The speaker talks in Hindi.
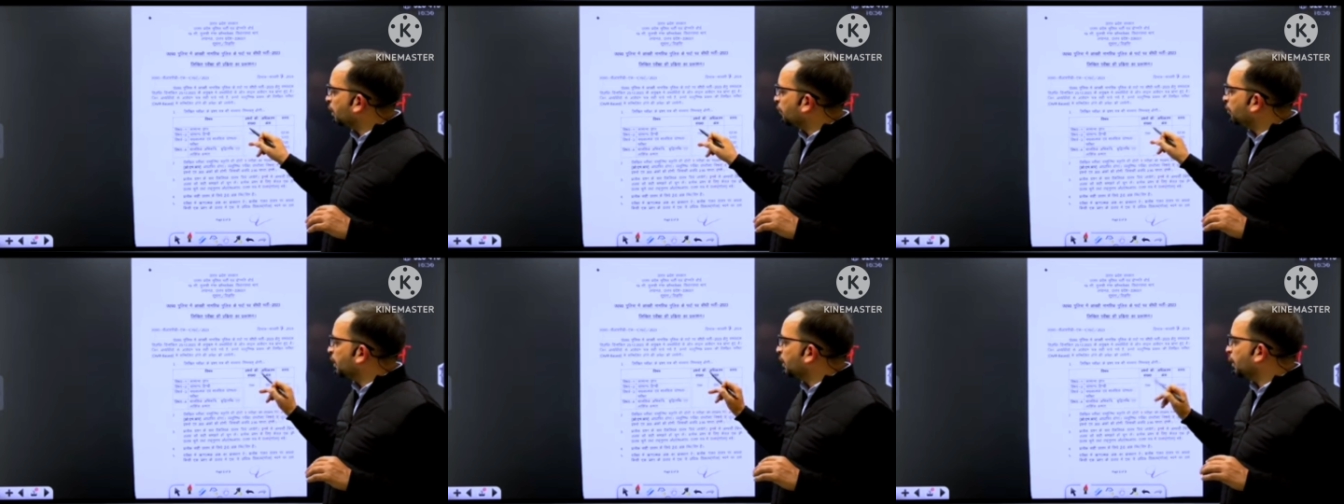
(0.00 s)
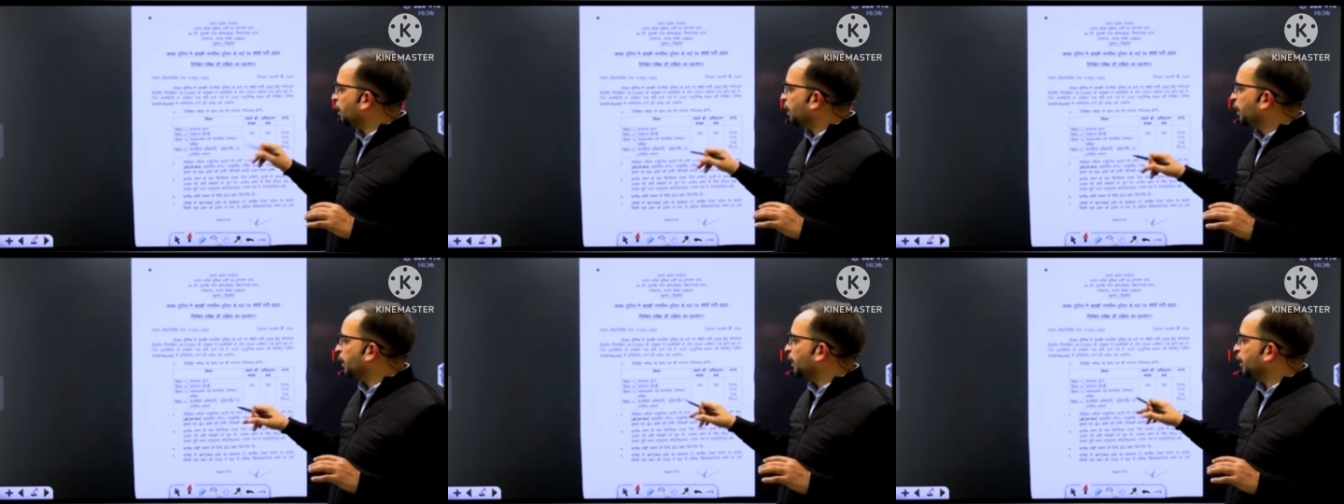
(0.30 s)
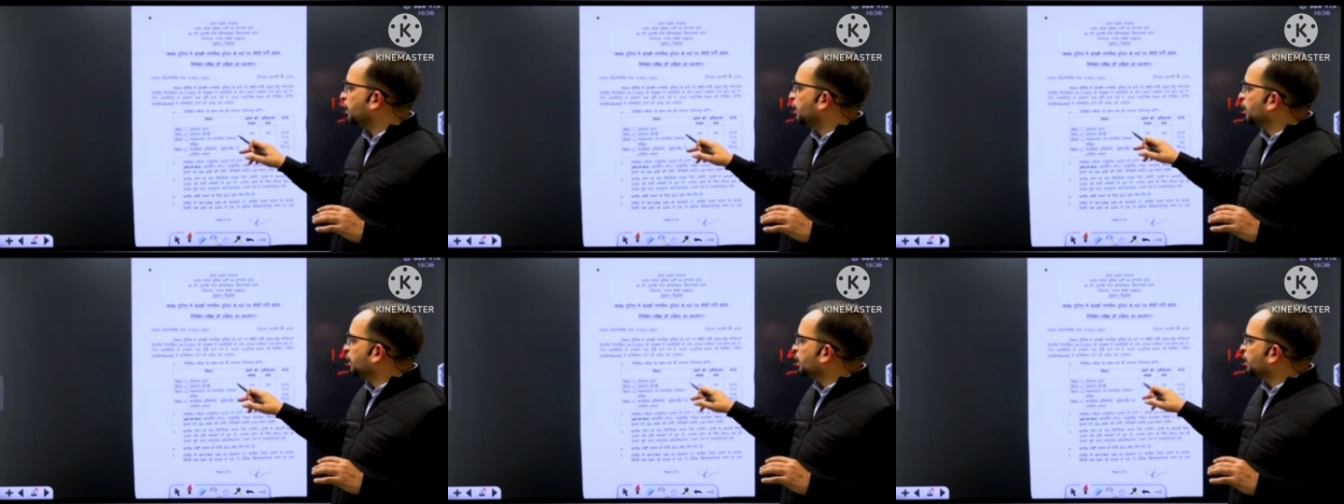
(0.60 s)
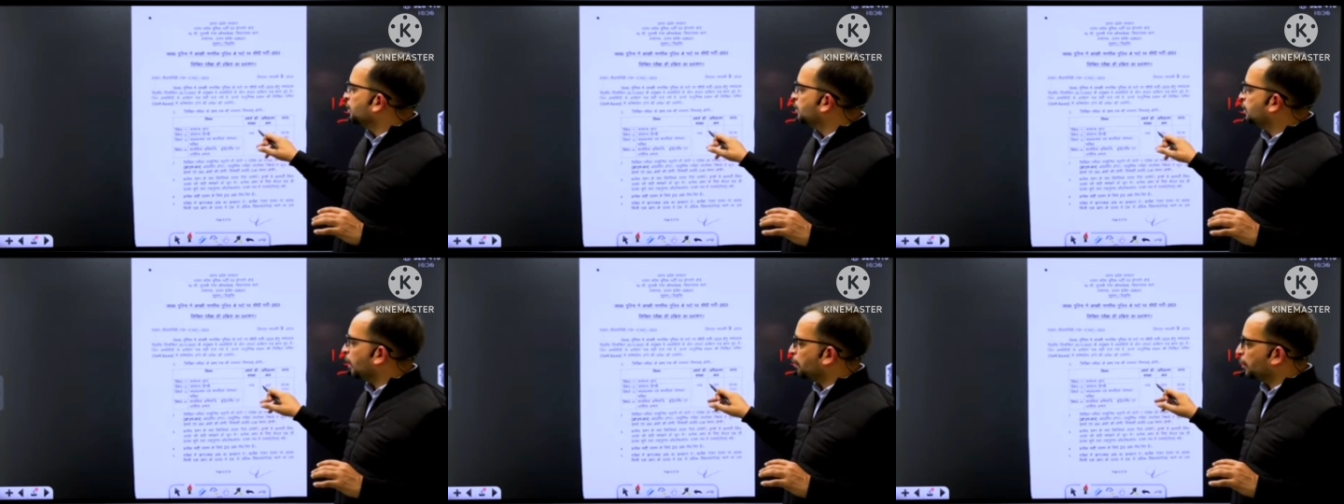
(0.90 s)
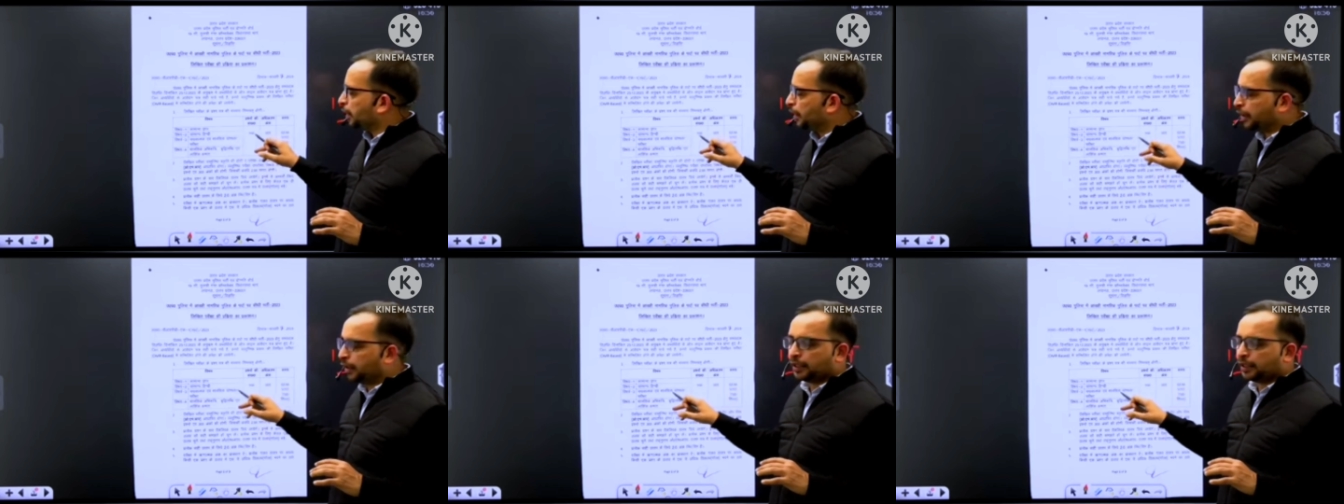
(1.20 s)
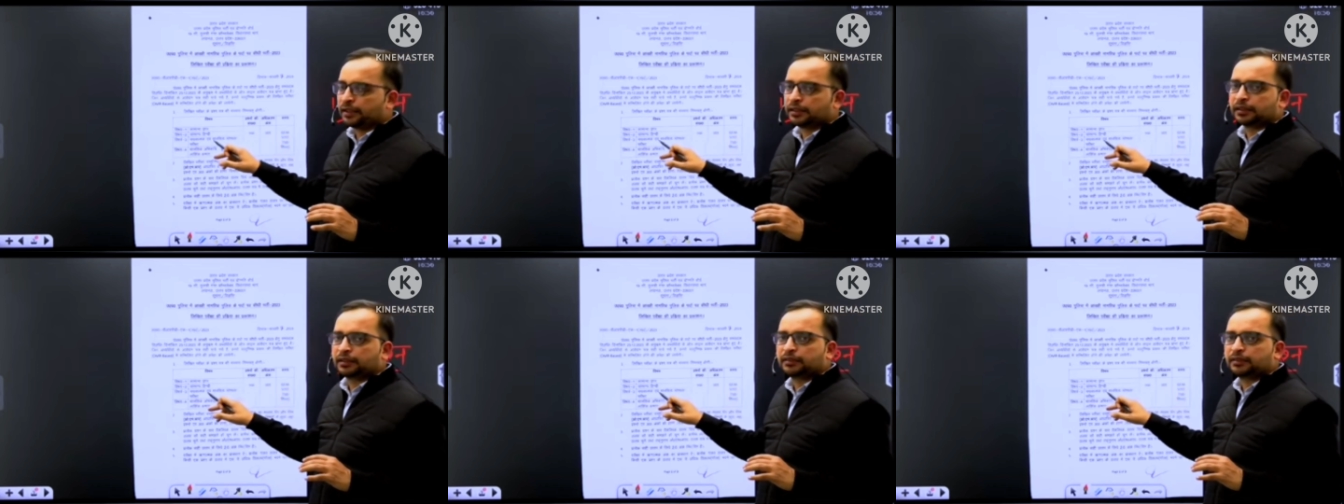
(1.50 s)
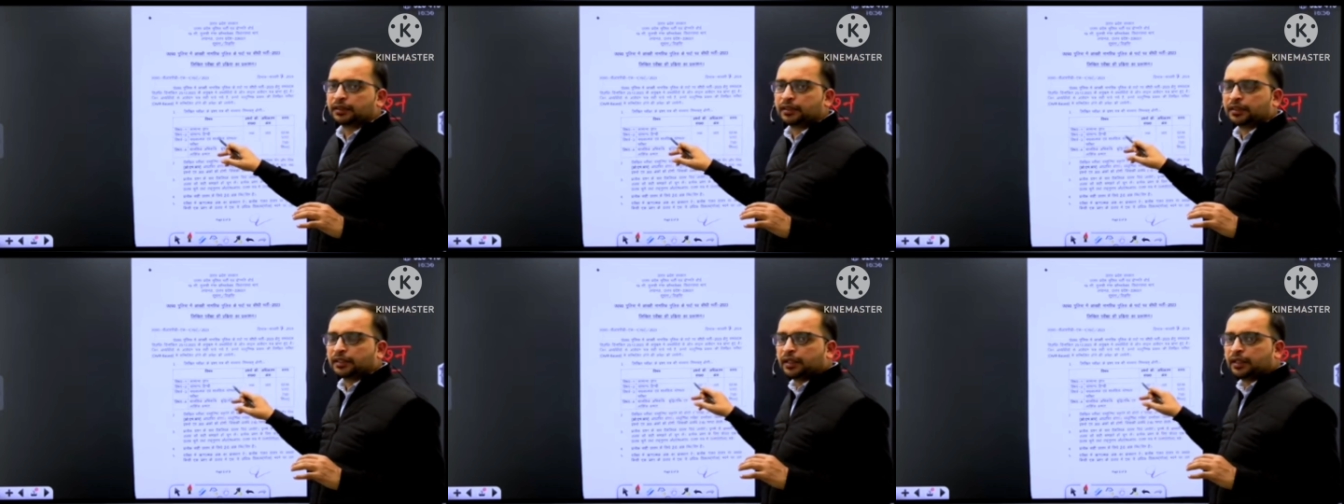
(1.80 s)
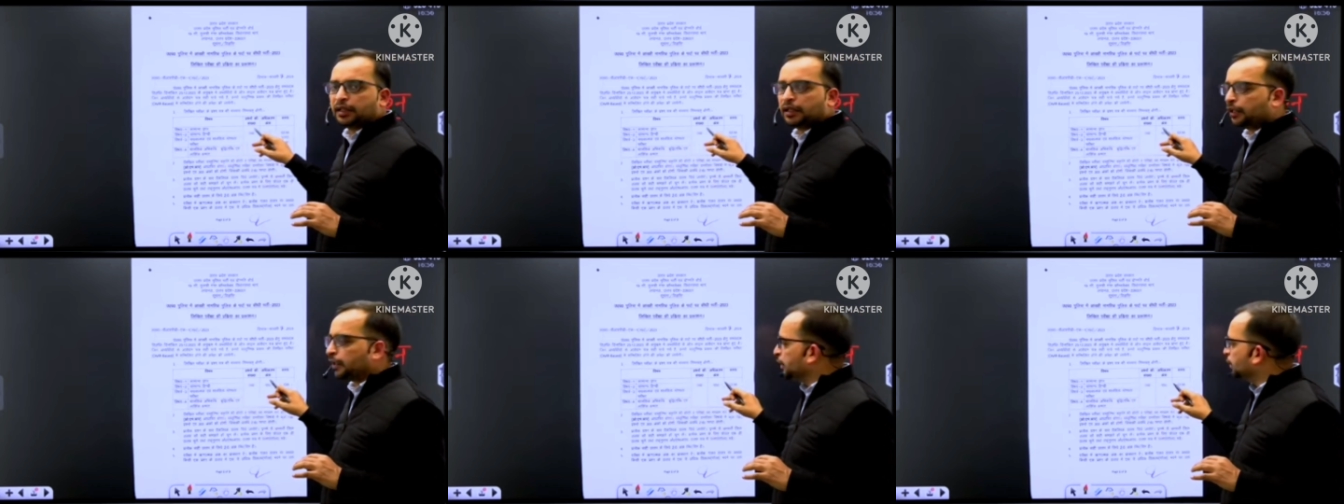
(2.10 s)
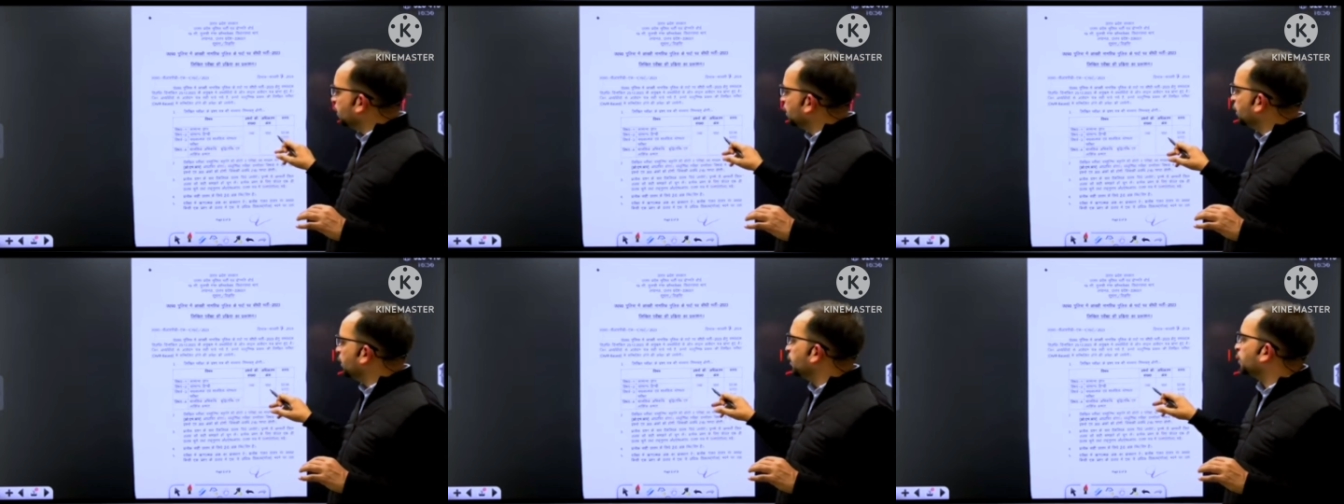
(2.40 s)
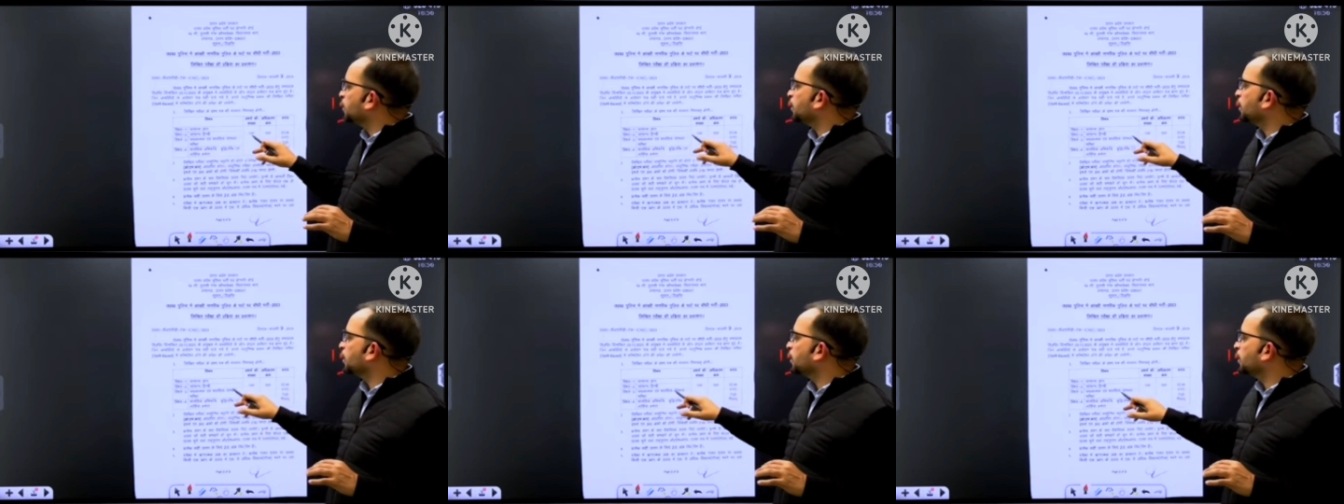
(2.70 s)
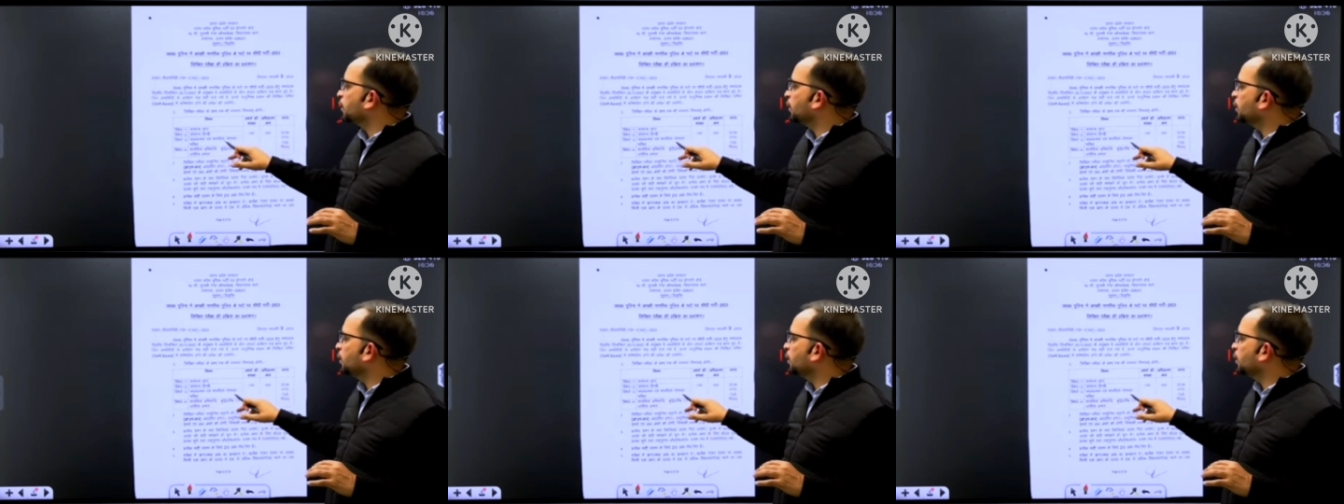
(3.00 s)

साफ लिखा है कि सामान्य ज्ञान इतने का हिंदी इतने